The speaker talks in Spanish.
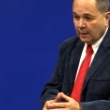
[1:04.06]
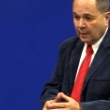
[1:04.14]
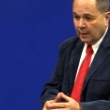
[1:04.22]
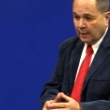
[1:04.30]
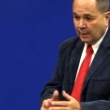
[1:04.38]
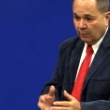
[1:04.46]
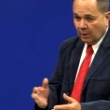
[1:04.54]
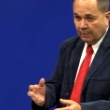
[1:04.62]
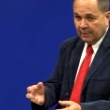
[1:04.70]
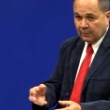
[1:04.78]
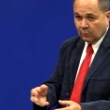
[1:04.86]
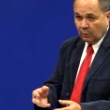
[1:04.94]
y que
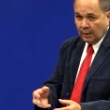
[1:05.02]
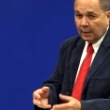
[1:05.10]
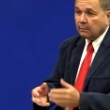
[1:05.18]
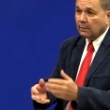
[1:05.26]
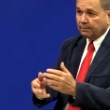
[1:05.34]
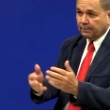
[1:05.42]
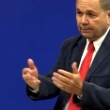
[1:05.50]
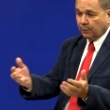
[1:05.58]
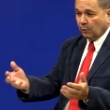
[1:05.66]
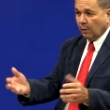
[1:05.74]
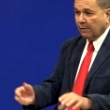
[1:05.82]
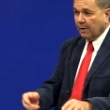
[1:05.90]
una persona
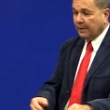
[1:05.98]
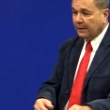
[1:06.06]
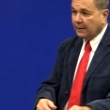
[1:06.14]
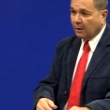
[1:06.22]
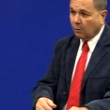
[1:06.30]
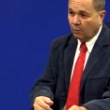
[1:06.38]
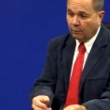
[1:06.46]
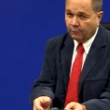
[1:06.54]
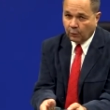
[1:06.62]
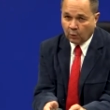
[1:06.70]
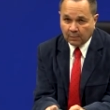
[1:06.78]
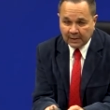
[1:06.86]
probablemente con
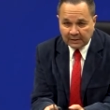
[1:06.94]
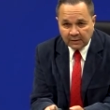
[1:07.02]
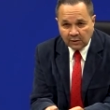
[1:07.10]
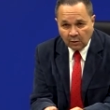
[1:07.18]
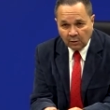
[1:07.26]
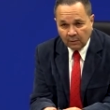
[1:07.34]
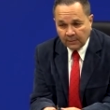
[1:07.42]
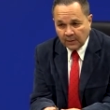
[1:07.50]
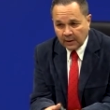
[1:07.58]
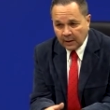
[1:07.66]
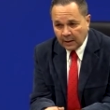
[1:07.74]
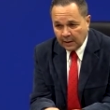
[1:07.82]
formación
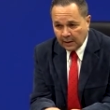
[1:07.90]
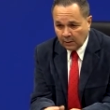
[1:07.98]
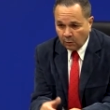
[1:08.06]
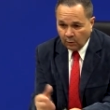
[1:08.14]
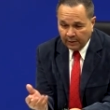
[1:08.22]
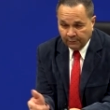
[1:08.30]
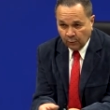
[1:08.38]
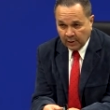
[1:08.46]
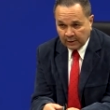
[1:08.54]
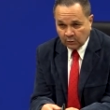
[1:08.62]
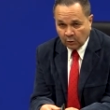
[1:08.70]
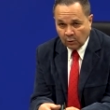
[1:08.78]
y algún
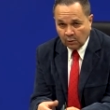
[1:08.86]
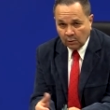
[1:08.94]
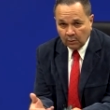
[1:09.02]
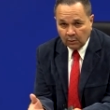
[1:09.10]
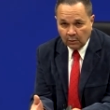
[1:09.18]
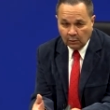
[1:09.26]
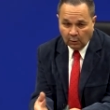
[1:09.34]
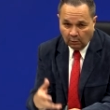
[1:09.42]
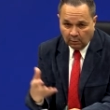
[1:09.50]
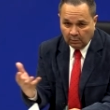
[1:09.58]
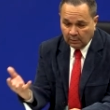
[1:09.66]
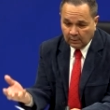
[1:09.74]
esfuerzo
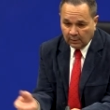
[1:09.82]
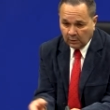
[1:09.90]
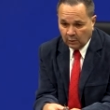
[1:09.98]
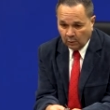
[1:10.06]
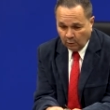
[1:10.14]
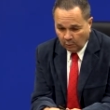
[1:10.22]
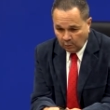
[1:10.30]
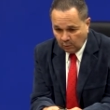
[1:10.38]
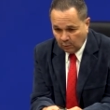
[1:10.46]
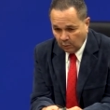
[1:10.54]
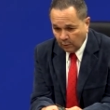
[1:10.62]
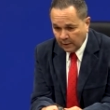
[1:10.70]
lo,
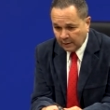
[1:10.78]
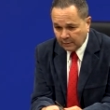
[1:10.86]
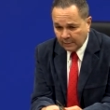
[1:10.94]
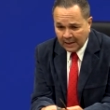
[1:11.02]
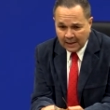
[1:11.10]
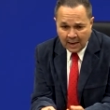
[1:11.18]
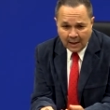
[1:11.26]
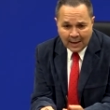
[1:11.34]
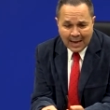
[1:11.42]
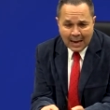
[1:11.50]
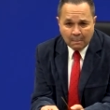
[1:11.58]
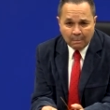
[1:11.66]
lo, desvela,
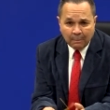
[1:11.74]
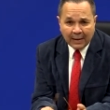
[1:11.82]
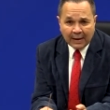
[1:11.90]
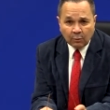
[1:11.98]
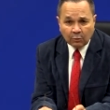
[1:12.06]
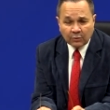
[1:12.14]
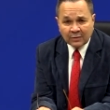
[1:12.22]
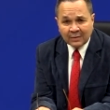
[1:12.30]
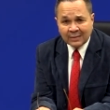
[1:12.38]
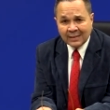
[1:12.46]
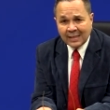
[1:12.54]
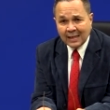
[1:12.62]
pero
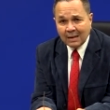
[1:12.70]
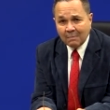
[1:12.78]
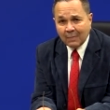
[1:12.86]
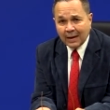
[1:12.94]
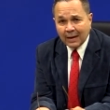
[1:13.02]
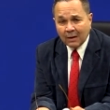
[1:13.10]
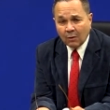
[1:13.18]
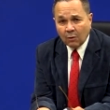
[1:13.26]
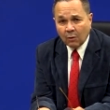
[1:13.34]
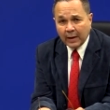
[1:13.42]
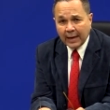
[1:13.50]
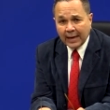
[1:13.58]
sin
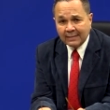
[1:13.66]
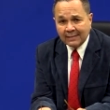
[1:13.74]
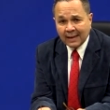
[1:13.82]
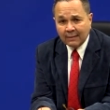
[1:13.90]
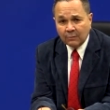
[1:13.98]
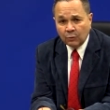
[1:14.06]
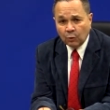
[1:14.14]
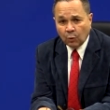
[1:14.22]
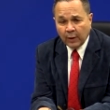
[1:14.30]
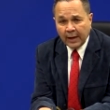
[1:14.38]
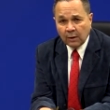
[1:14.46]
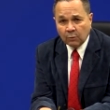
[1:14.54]
embargo esa
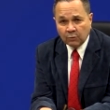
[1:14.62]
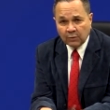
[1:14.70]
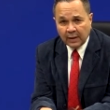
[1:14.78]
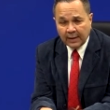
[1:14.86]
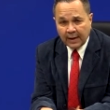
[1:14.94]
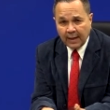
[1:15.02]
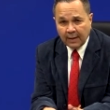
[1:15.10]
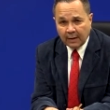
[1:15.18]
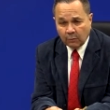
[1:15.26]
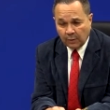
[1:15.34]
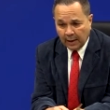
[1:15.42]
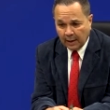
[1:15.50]
no es considerada
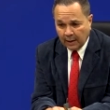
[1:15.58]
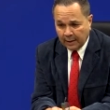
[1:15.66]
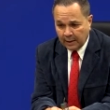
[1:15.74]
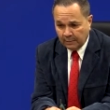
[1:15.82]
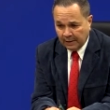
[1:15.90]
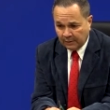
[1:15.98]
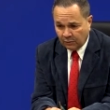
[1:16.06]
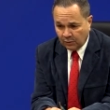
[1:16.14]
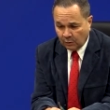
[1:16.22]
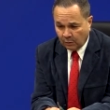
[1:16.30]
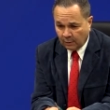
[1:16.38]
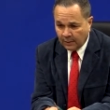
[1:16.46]
una
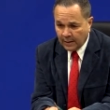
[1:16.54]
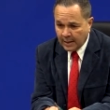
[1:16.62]
invención.